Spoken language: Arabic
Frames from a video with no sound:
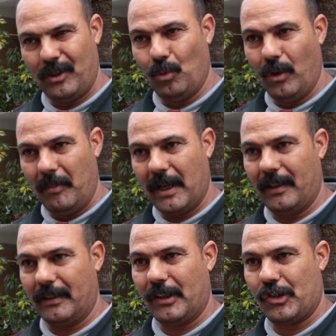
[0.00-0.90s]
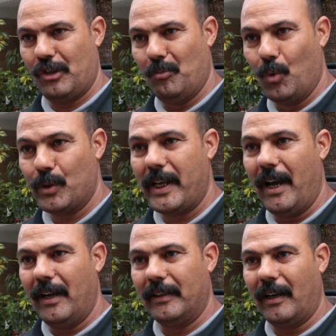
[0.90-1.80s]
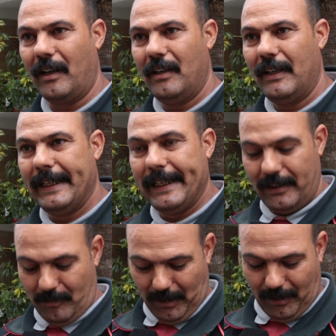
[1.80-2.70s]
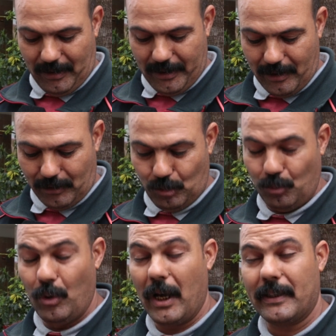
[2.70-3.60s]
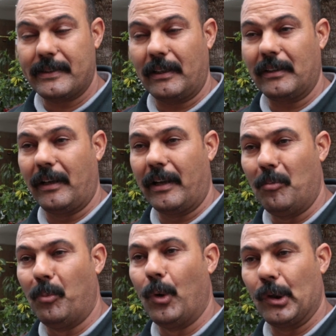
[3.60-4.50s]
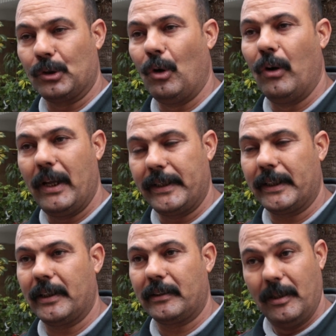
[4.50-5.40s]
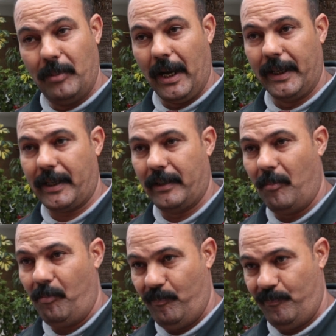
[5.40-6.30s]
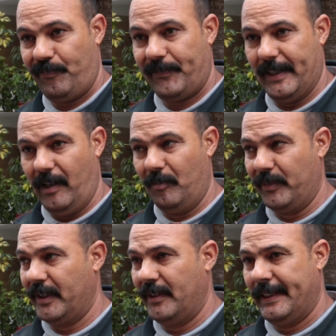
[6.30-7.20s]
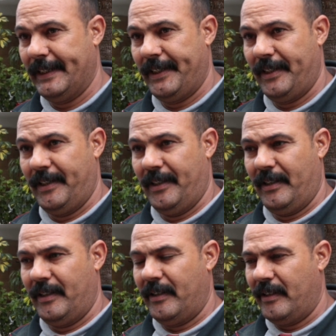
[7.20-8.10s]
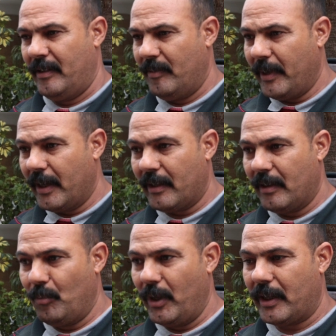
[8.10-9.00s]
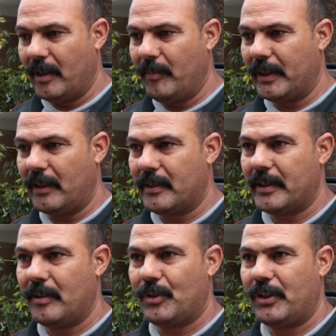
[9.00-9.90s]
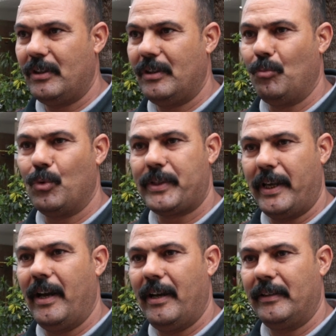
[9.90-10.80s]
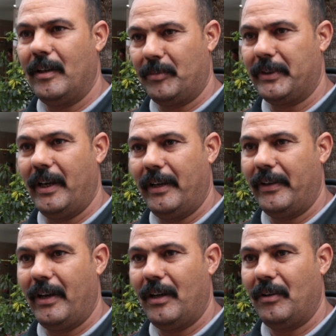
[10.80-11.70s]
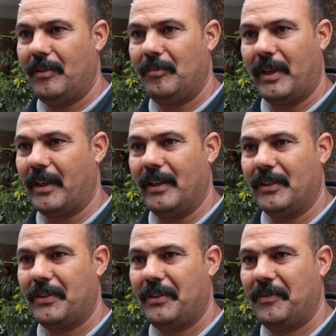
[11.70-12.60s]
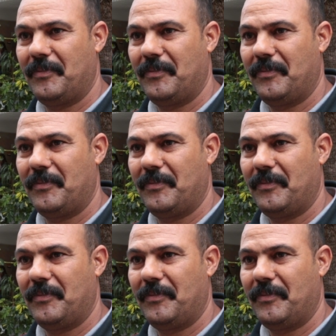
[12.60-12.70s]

الدوله ما كتعطيكش شي مساعده دابا القليله الدوله خاص تعطيك ريبورت ولا تعطيك انت باغي تخدم فهمت باغي تخدم ولكن ما تتصيب شي مساعده مزيانه ما كاينش